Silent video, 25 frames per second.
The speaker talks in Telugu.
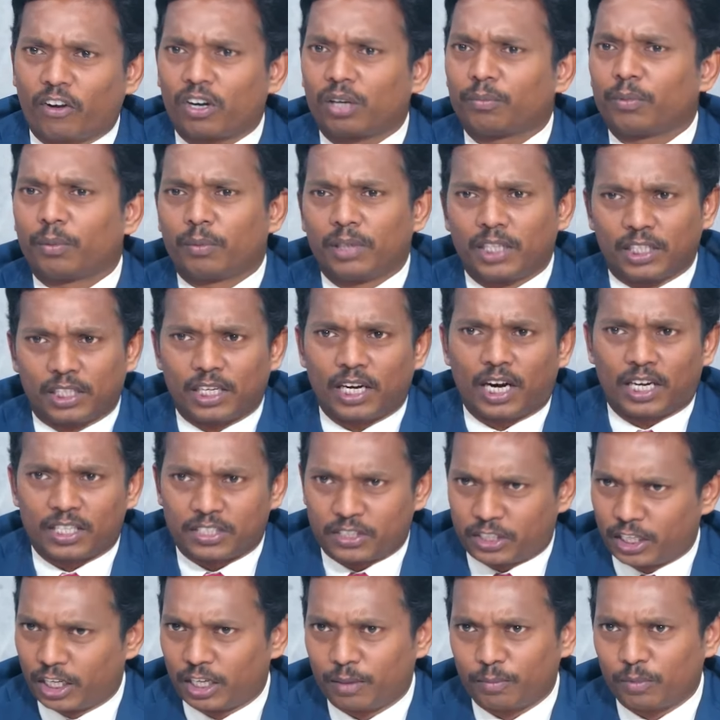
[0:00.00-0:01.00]
ఎవరైనా మిమ్మల్ని ఏదైనా
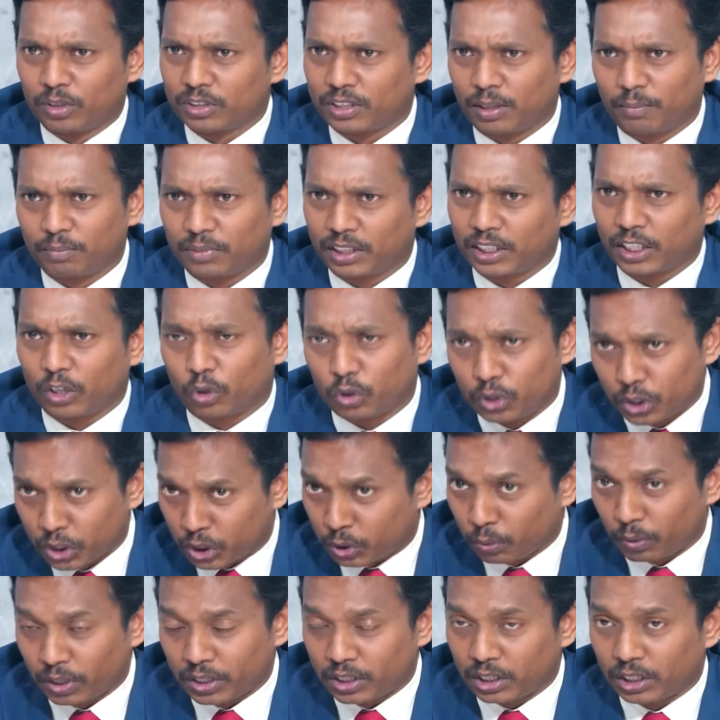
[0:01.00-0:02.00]
హట్ చేయడమో సంథింగ్ ఒక
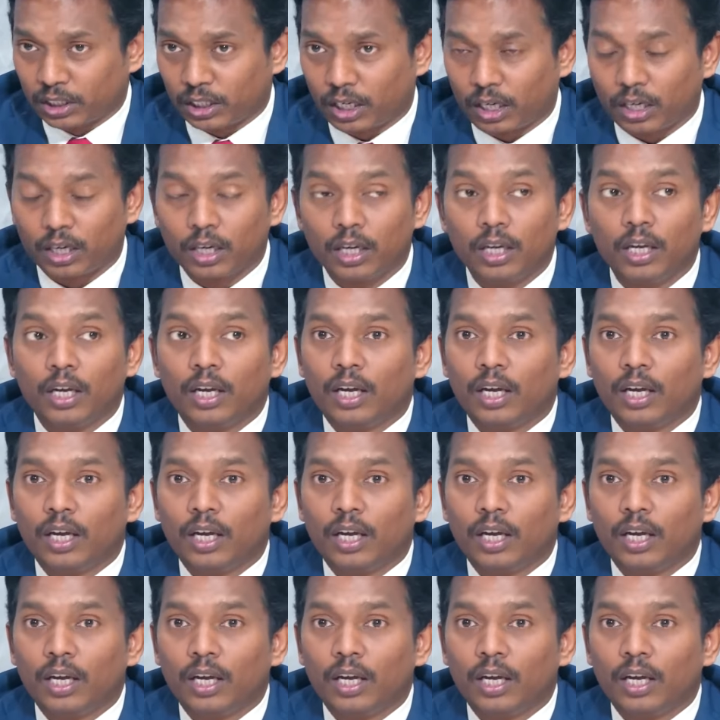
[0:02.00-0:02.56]
సిచ్యువేషన్ కానీ